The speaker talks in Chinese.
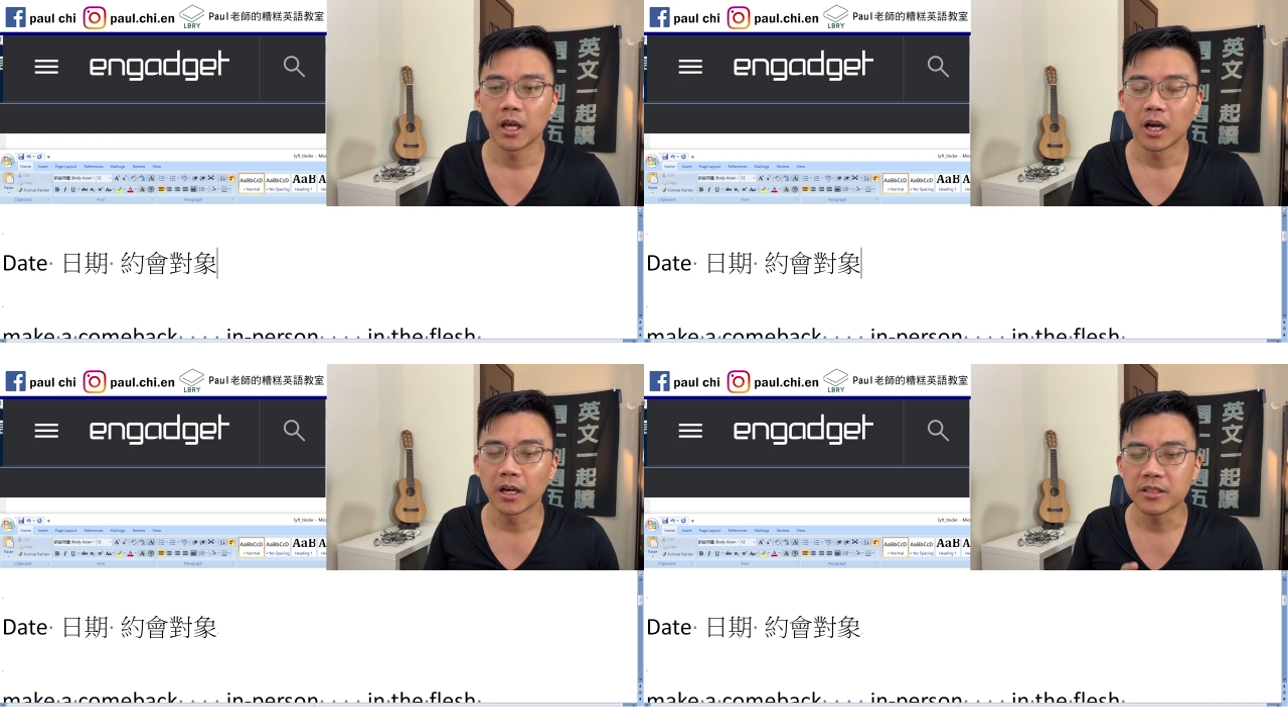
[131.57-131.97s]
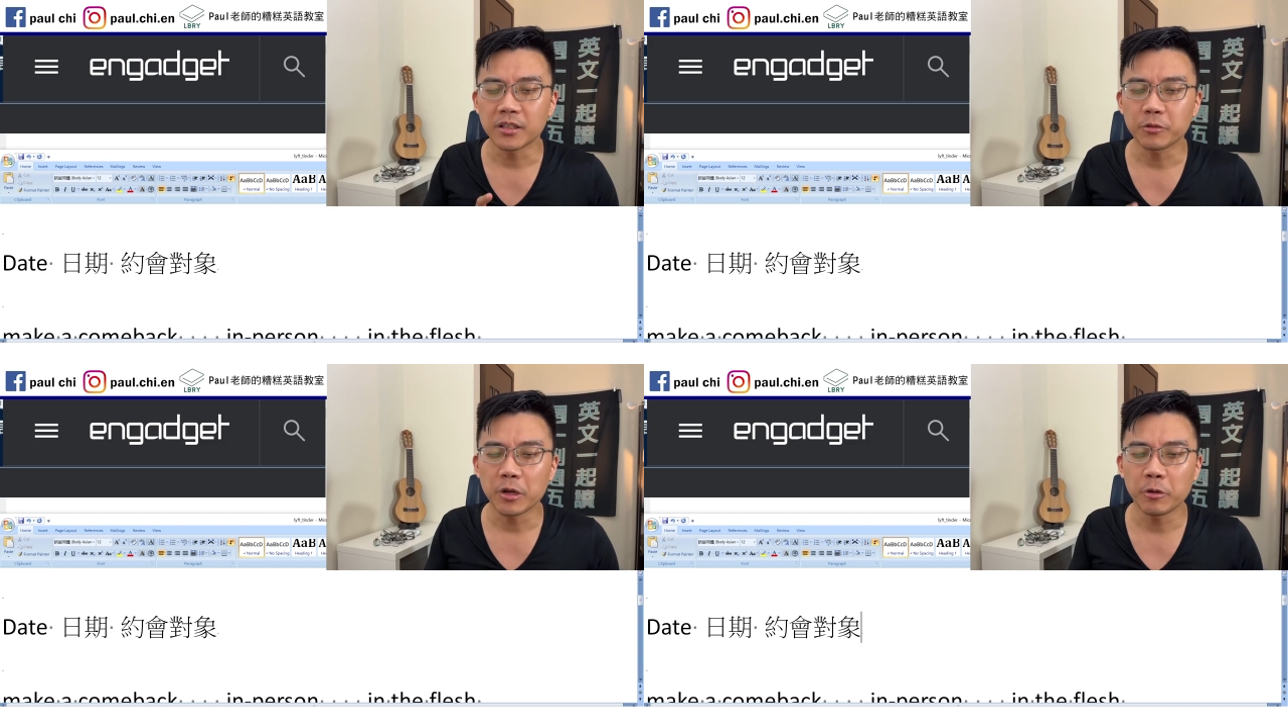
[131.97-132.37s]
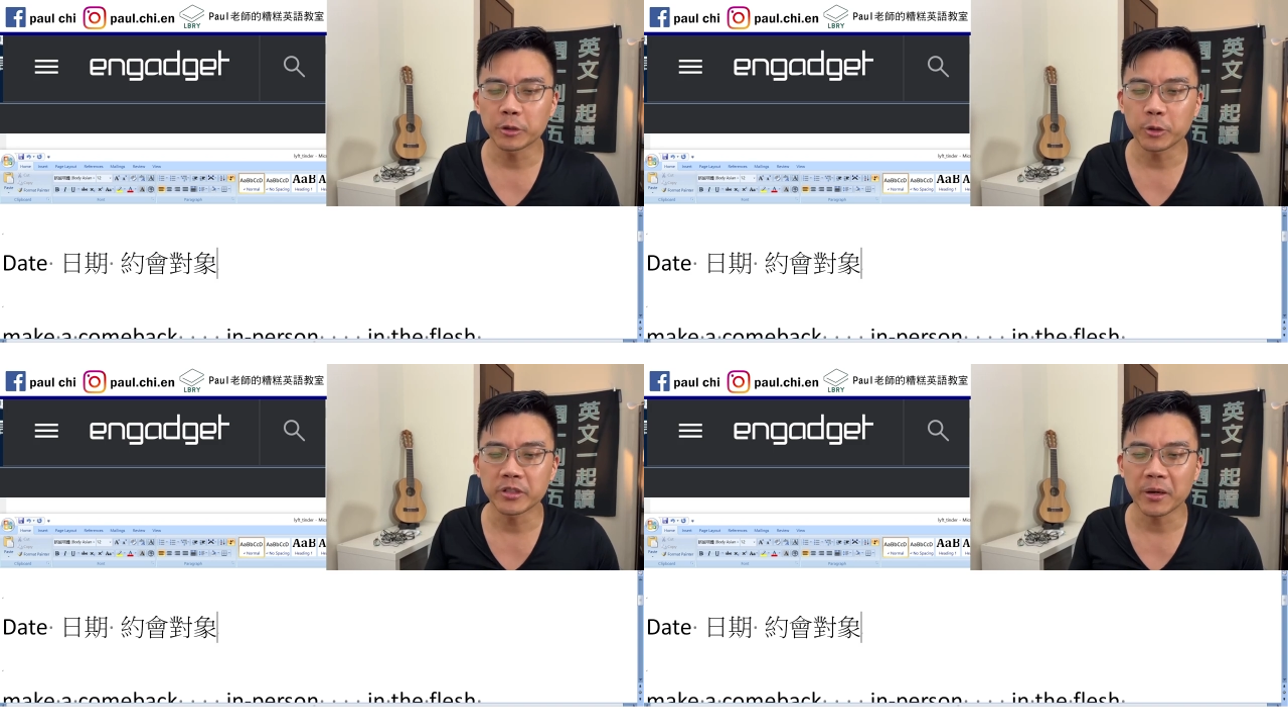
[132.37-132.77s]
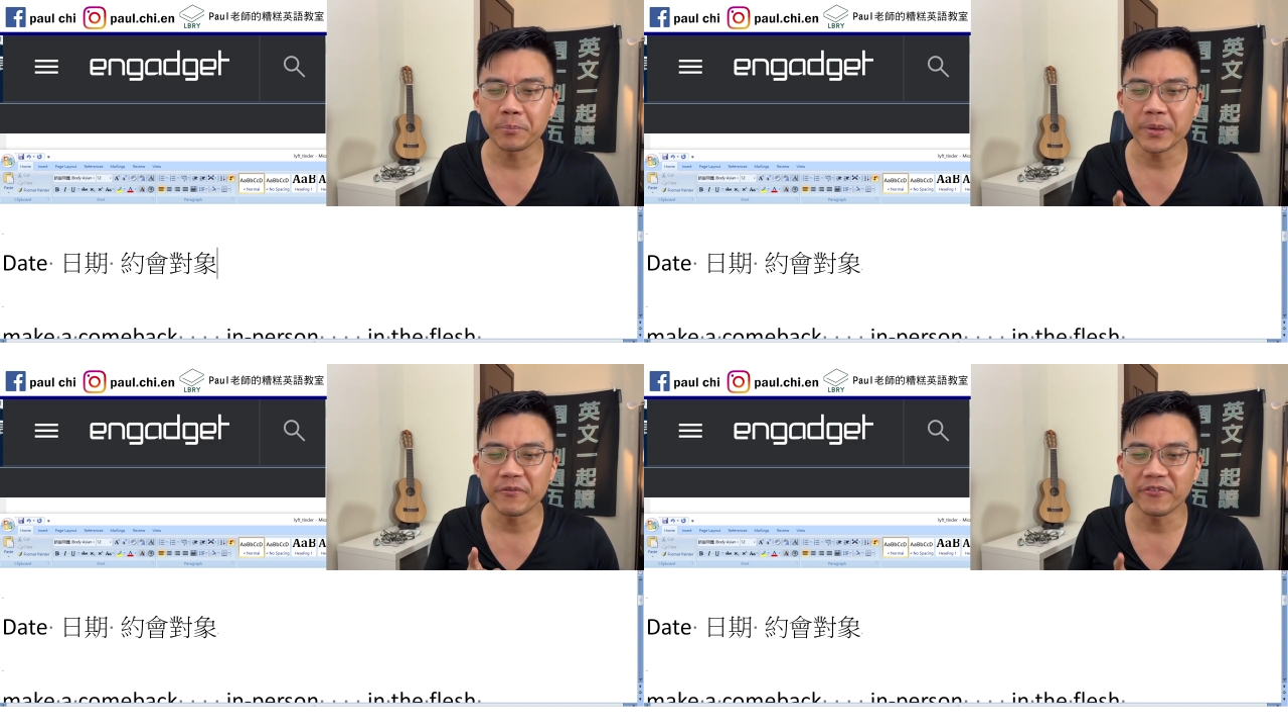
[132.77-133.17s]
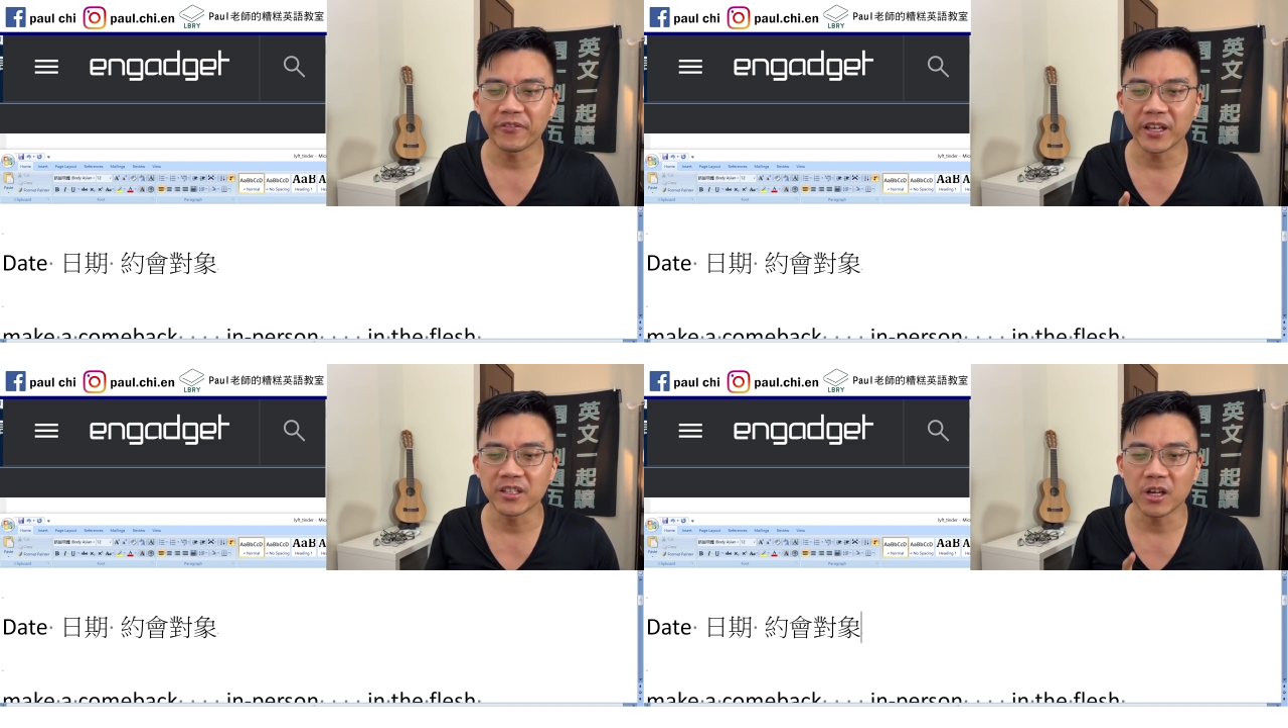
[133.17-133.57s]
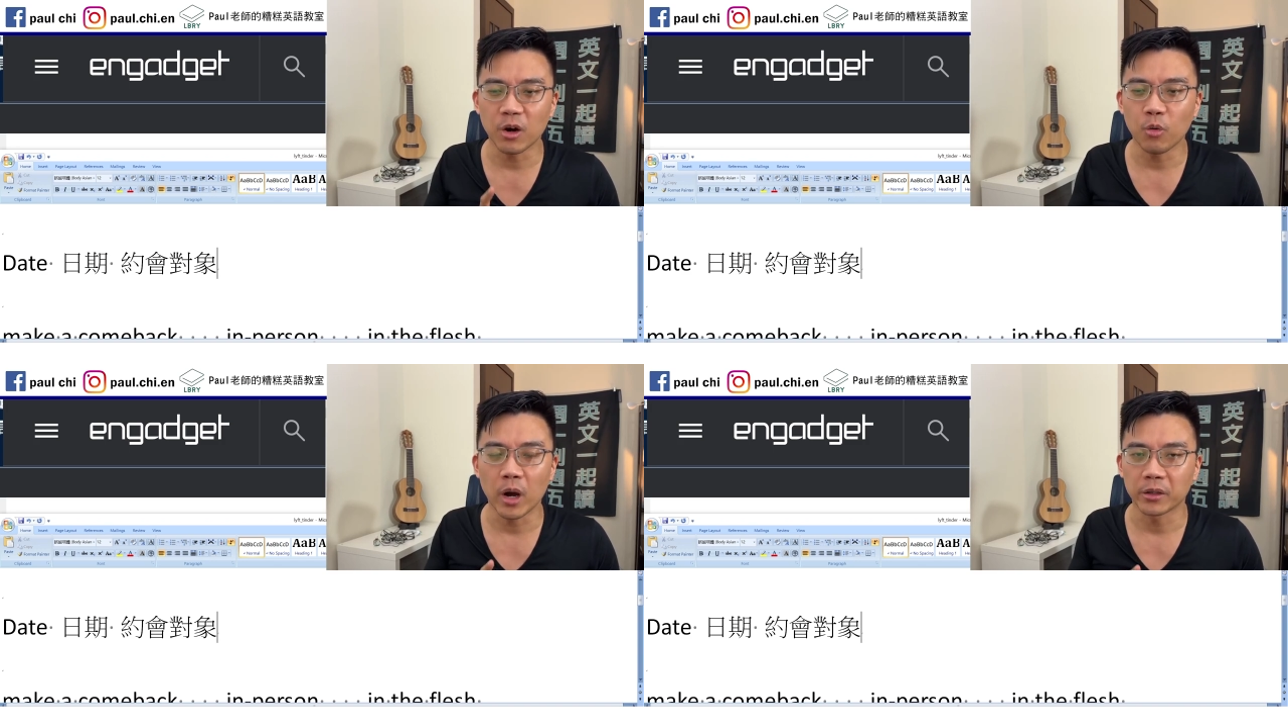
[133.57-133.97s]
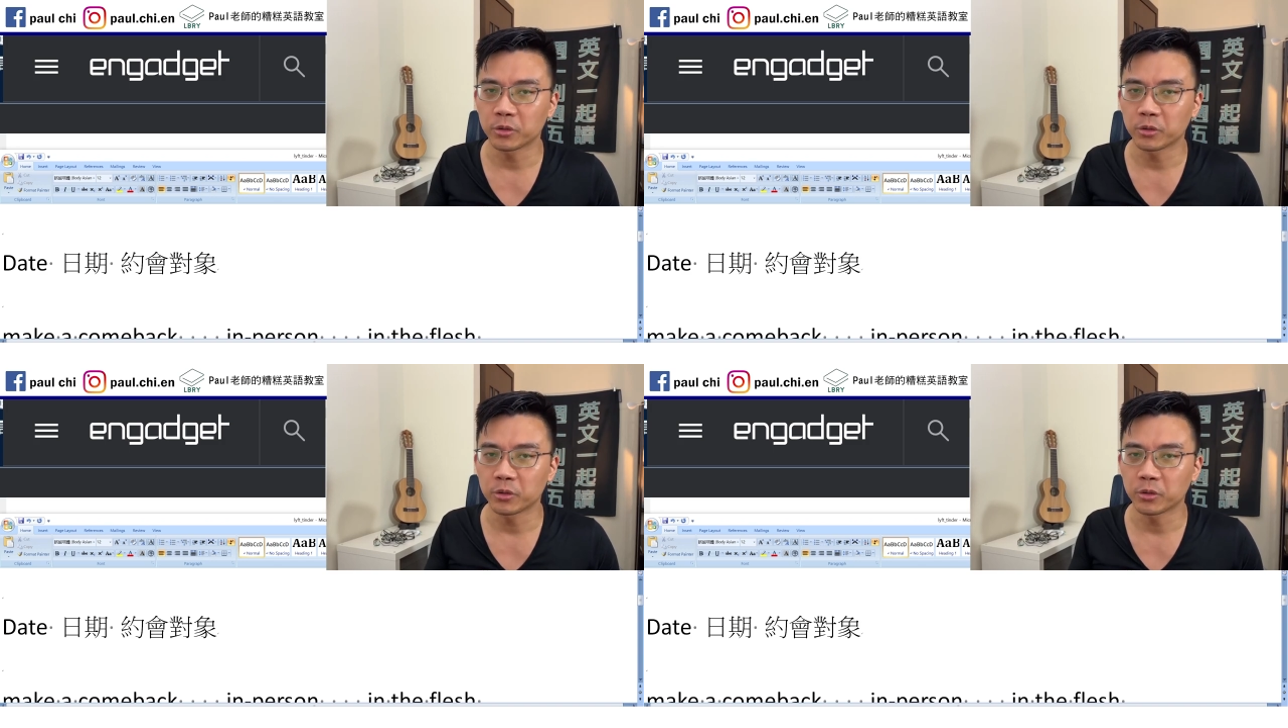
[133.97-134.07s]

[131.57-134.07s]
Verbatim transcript: 而这个约会对象并非交往